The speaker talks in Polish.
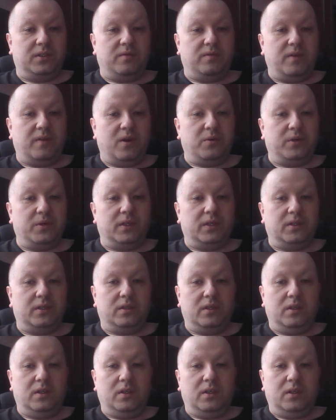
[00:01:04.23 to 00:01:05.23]
trwały,
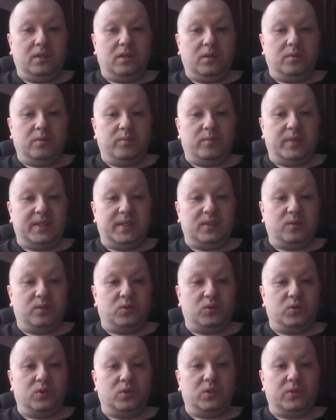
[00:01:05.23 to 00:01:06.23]

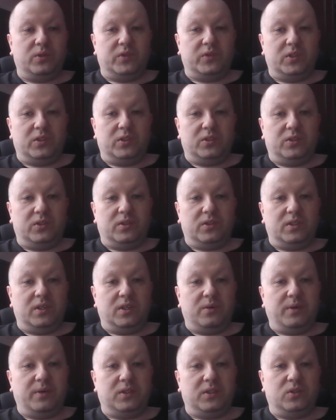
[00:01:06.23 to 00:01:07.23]
bezobsługowy rozrząd
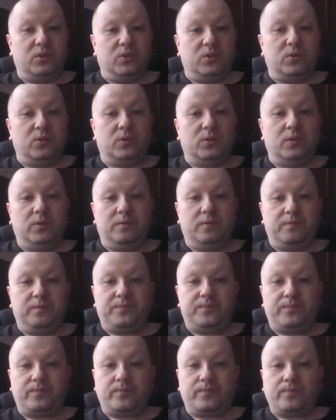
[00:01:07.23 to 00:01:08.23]
na łańcuchu,
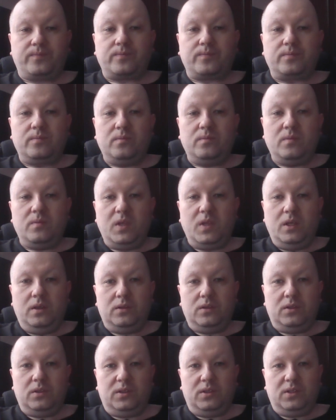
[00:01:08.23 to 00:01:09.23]

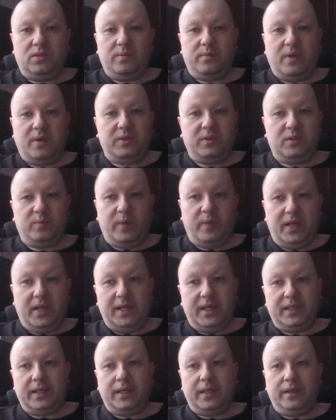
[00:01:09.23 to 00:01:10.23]
dosyć małe
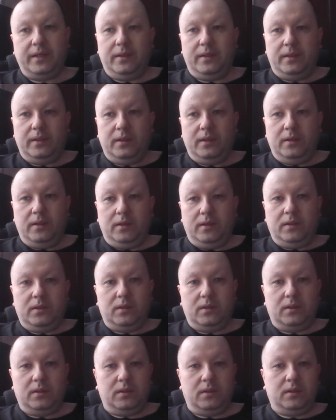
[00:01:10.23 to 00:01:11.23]
spalanie,
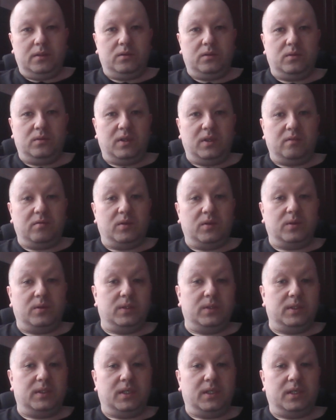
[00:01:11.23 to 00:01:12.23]
e, tutaj w
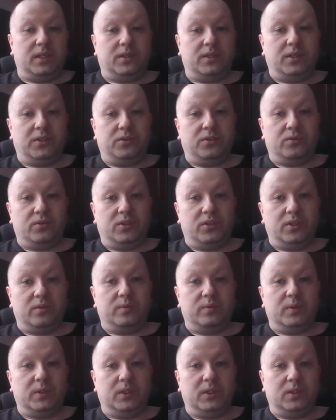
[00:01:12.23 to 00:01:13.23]
okolicach
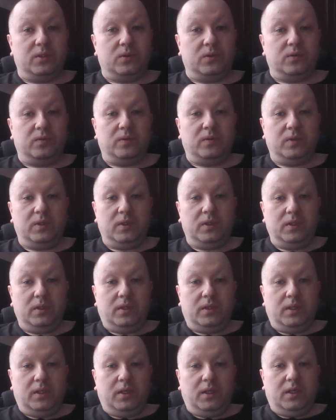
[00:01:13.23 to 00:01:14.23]
6-7 litrów.
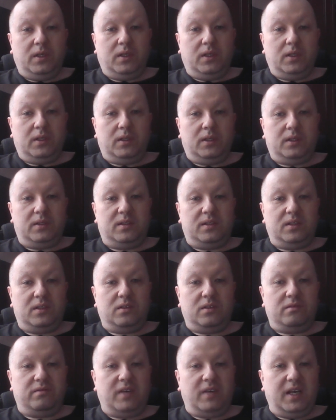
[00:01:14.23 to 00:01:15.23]
E, co
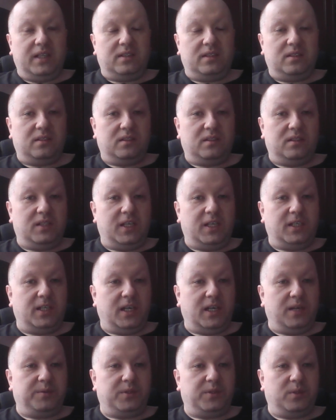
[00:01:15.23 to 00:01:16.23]
do wad,
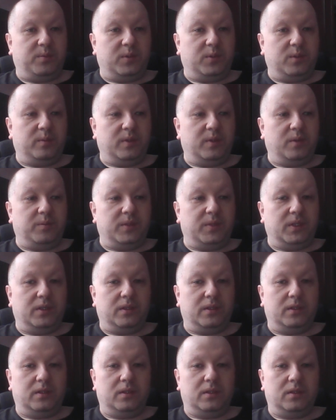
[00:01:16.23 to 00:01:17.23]
zdarzają się
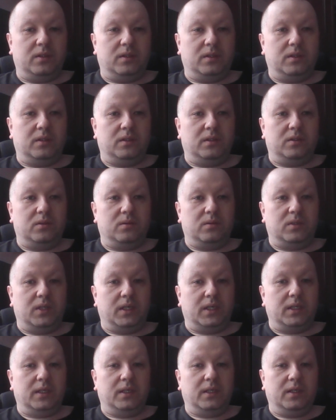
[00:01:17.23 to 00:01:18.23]
problemy e,
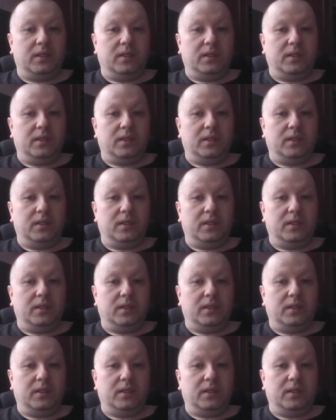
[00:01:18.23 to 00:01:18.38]
tutaj